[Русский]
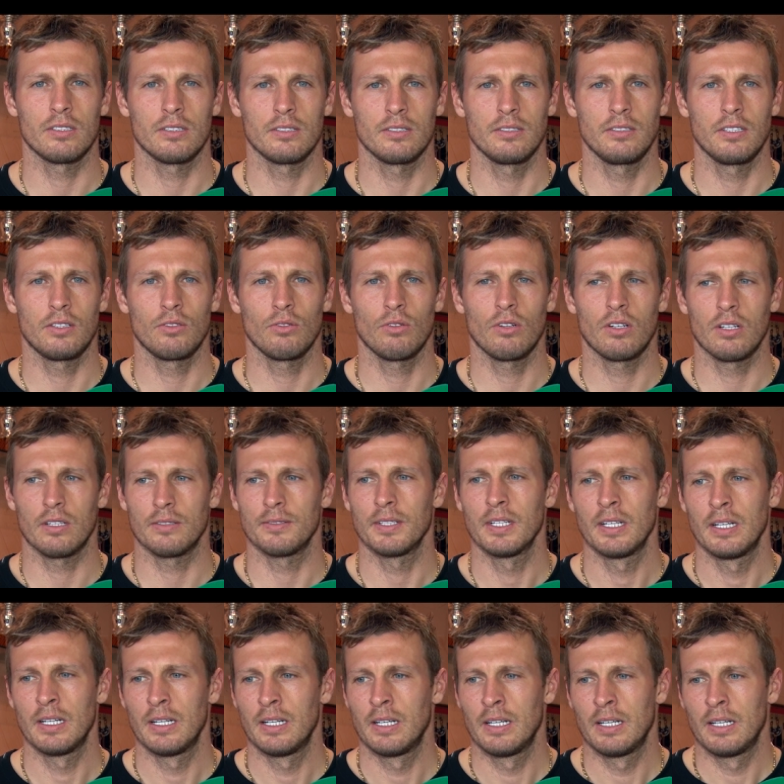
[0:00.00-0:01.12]
э, не только
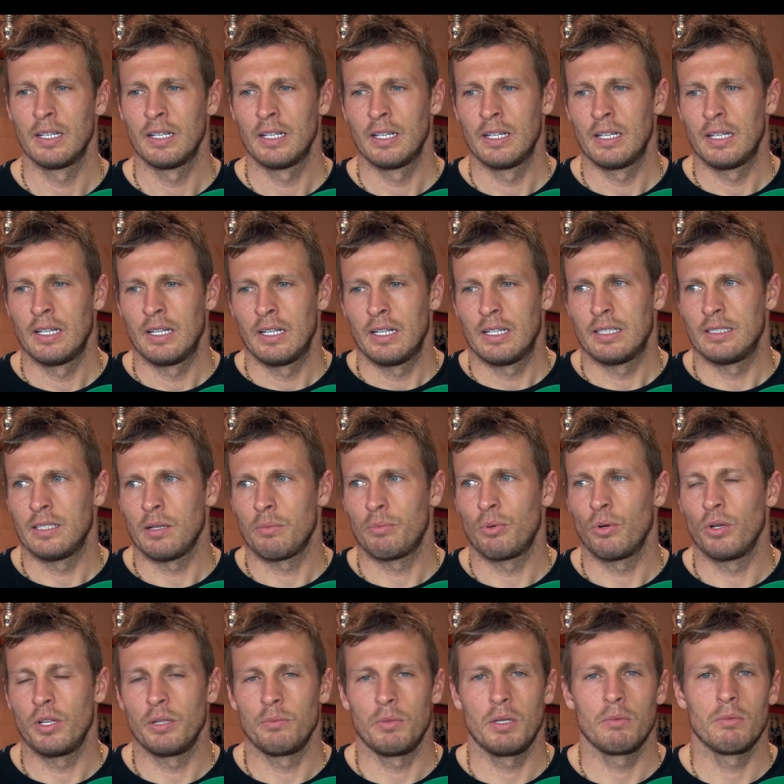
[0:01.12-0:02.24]
на
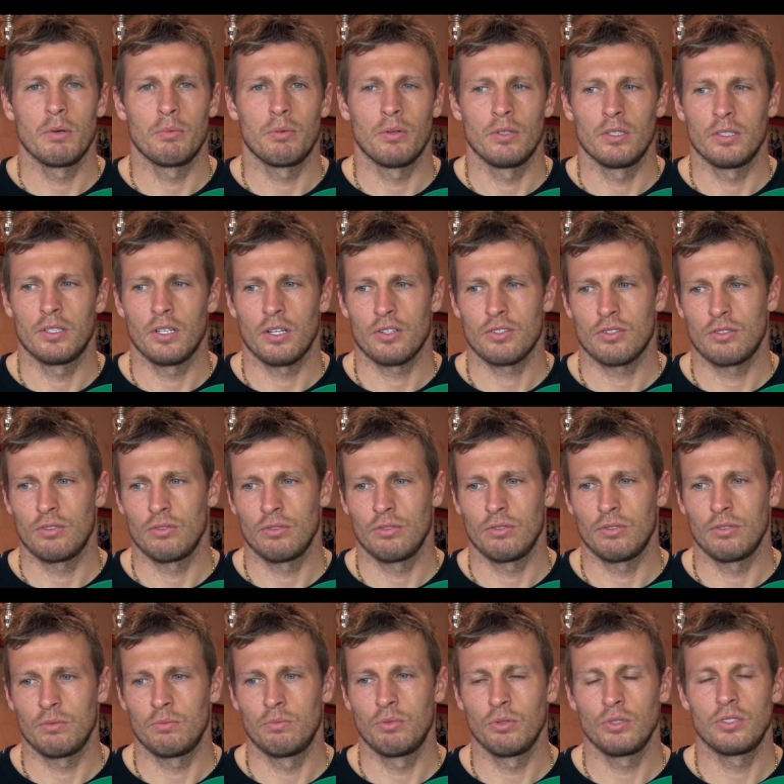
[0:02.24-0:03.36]
поле, мимо поля, так
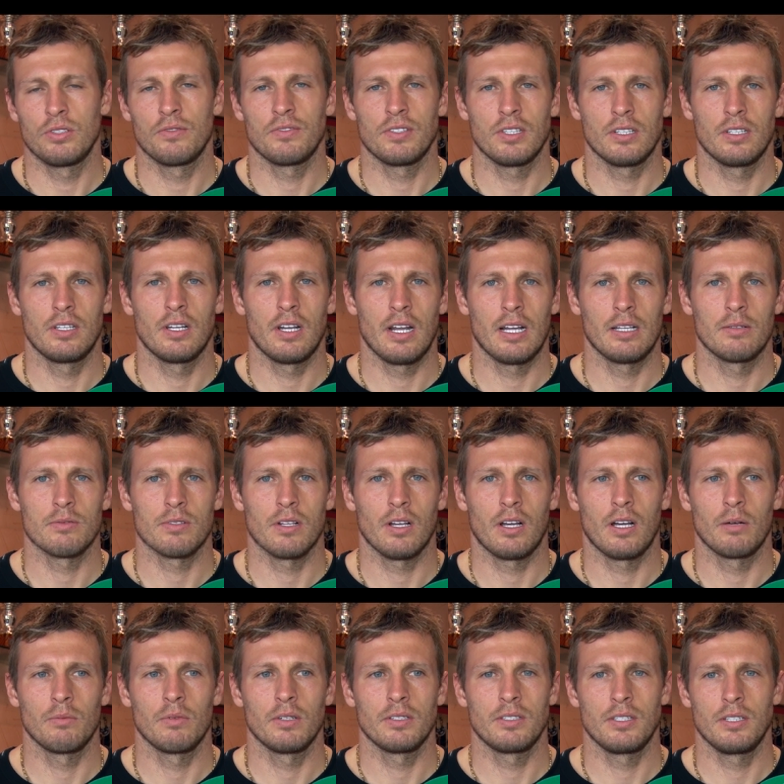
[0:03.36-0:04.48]
что будьте всегда рядом с
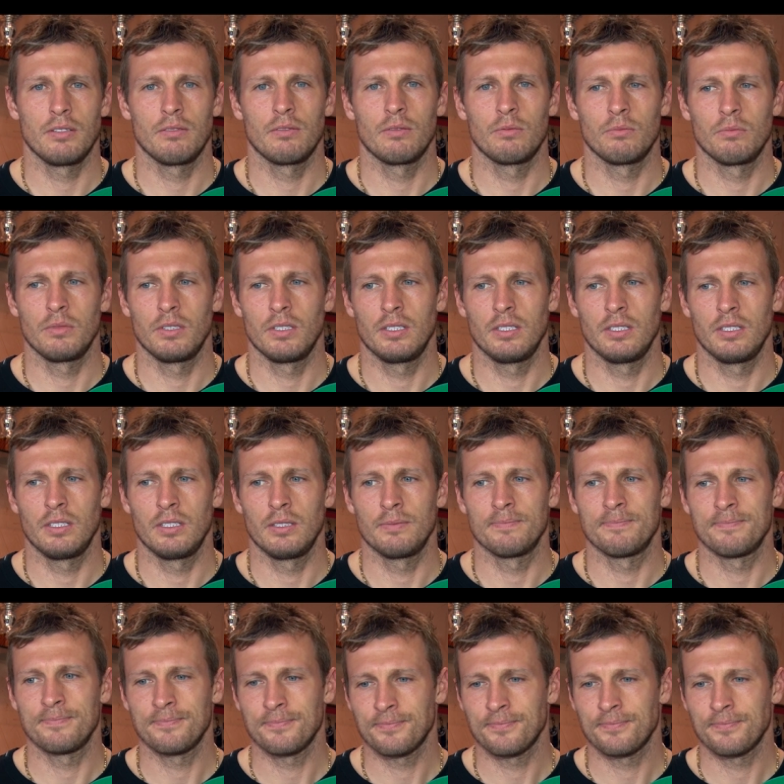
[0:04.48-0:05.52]
локомотивом, и...